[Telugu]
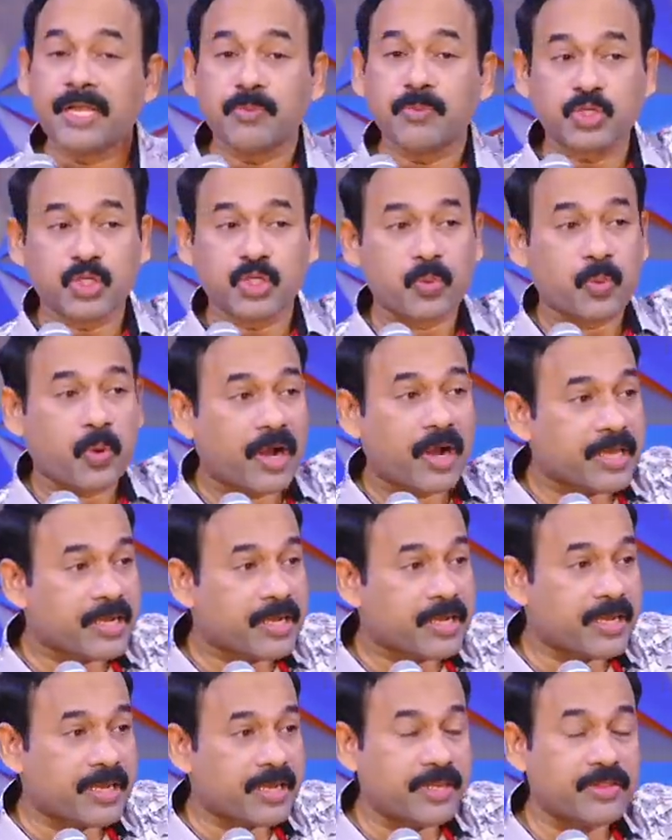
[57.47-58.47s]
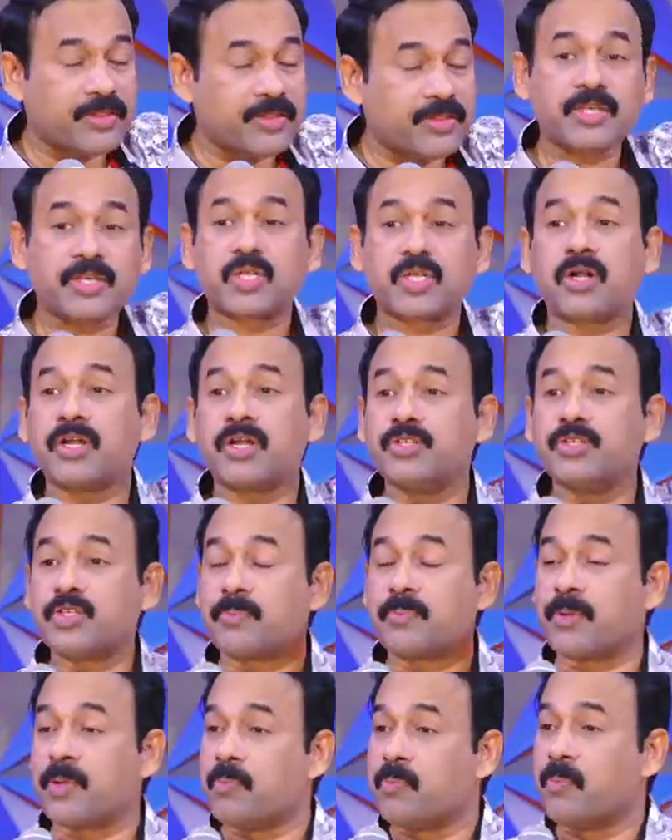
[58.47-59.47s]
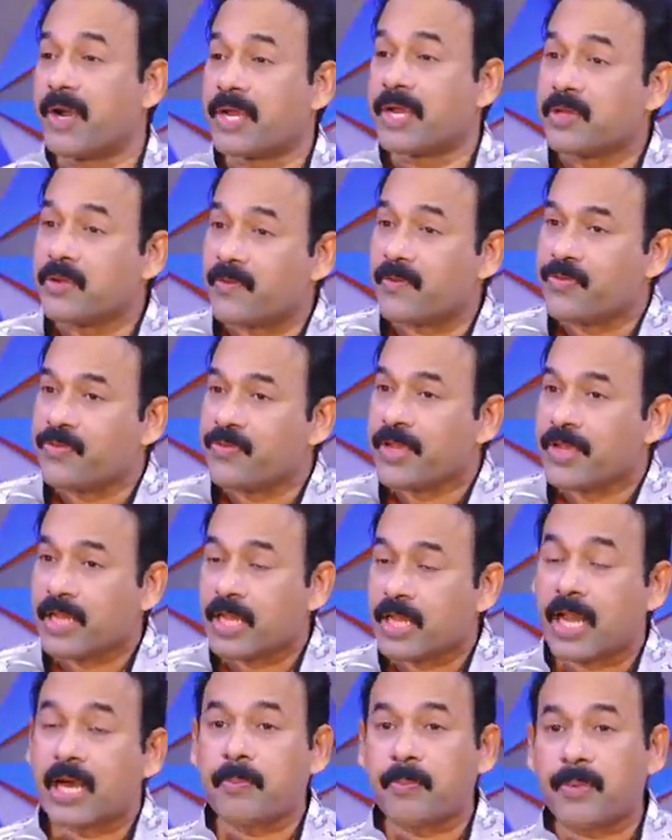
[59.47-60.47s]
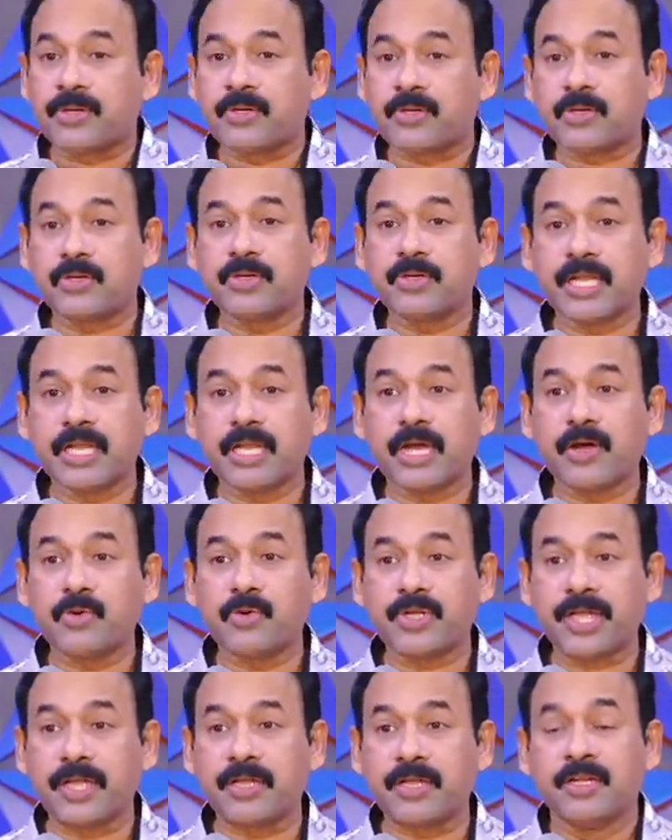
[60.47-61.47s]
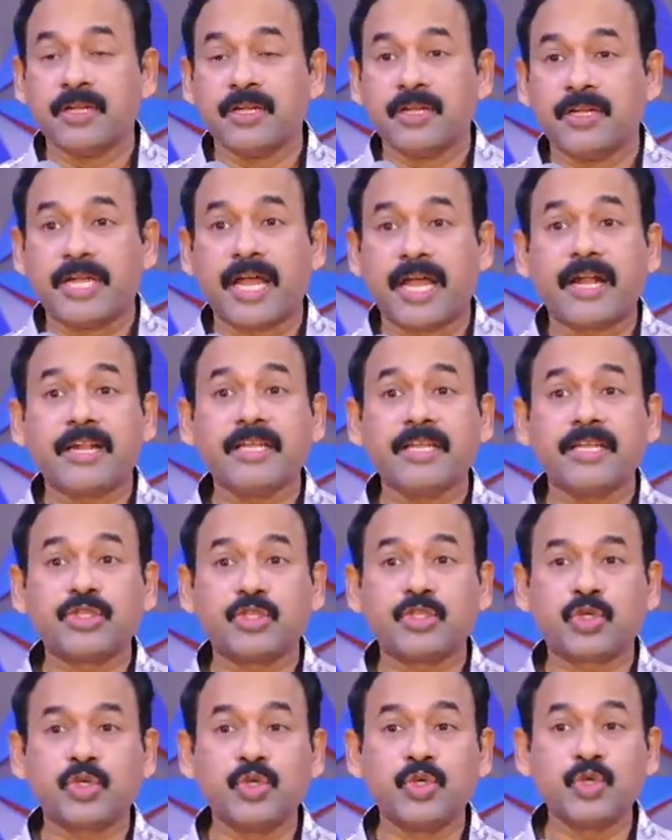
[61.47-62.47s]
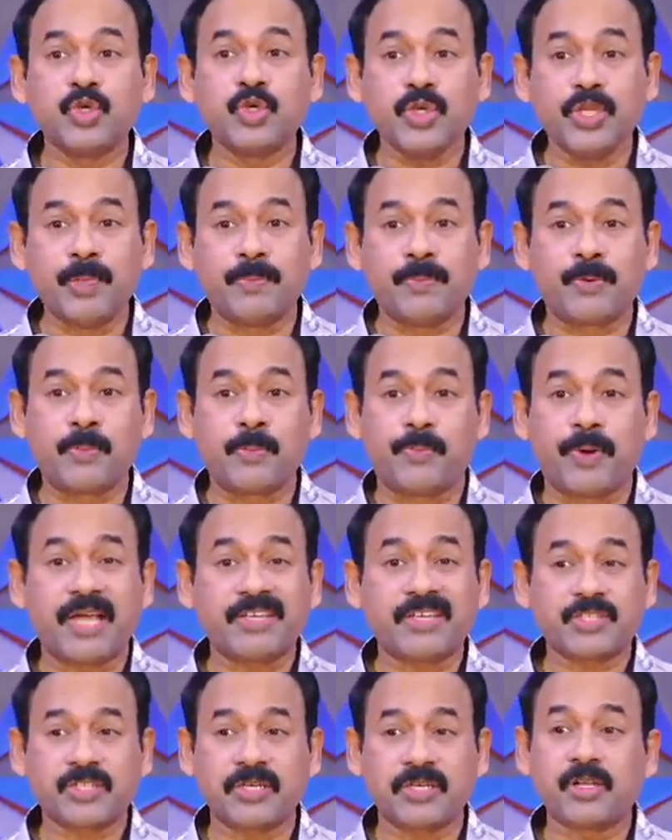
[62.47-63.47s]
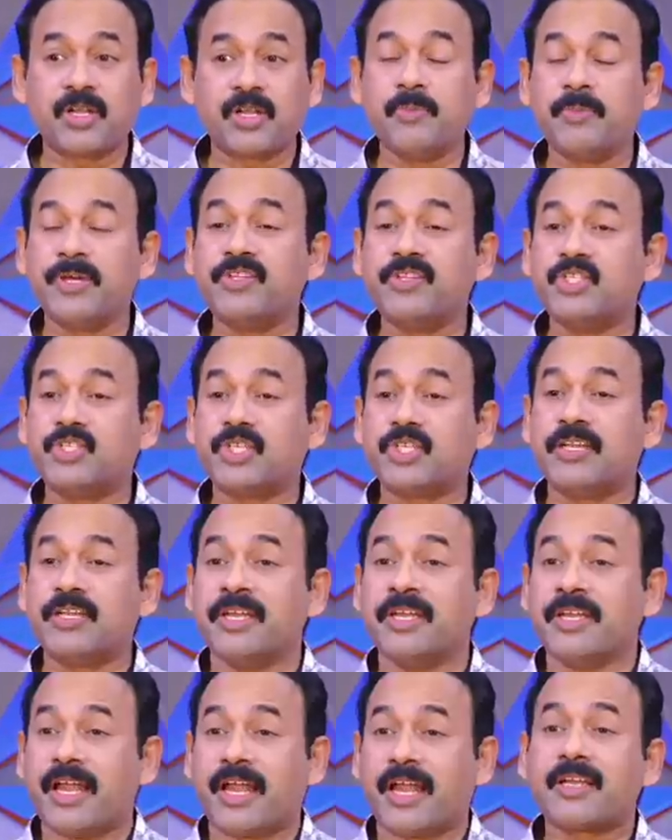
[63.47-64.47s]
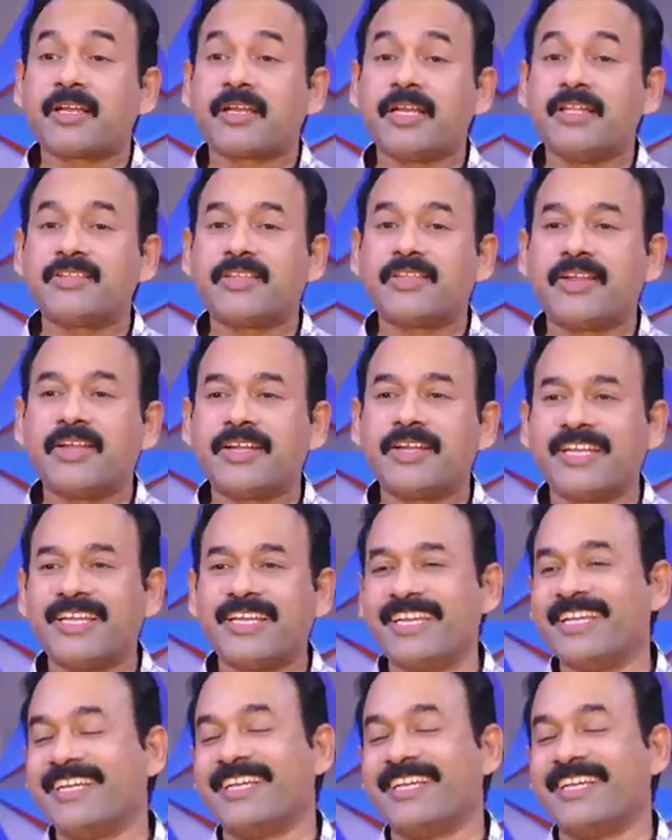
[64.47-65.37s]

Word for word: ఉంచి వాడెక్కడ గెంతేస్తాడు అని చెప్పి భయం ఇలా పట్టుకొని ఇలా ఉంటే డాడీ చూడు ఇప్పుడు పాస్ట్ అంకుల్ మీద నుంచి ఎలా గెంతానంటే